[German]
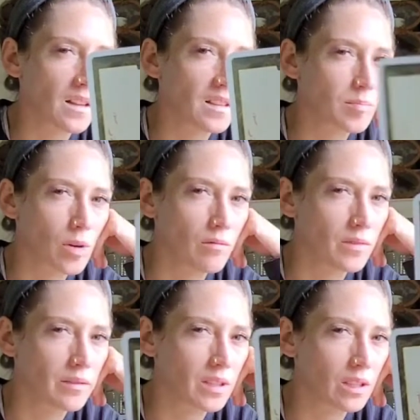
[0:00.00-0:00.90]
Das brauchen
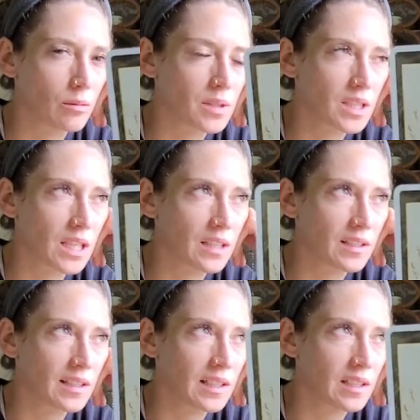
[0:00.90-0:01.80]
wir aber, glaube ich, gar
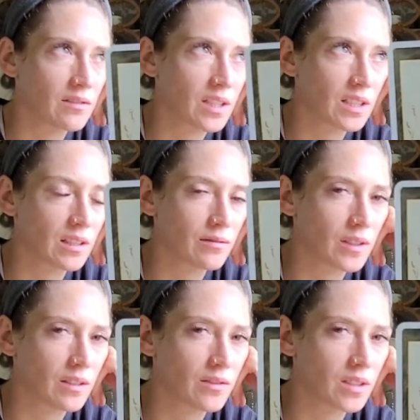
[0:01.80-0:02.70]
nicht klären, weil da
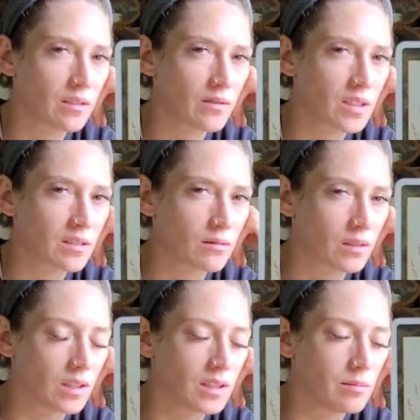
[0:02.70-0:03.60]
erfahren wir dann, was in
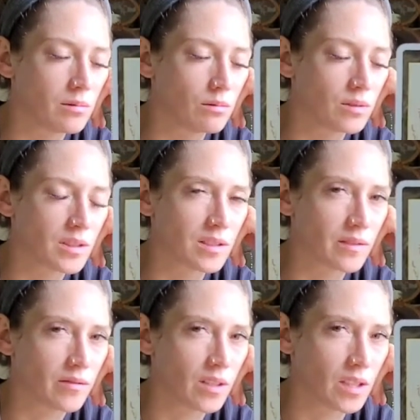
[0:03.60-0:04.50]
eurer Liebe los ist, wenn wir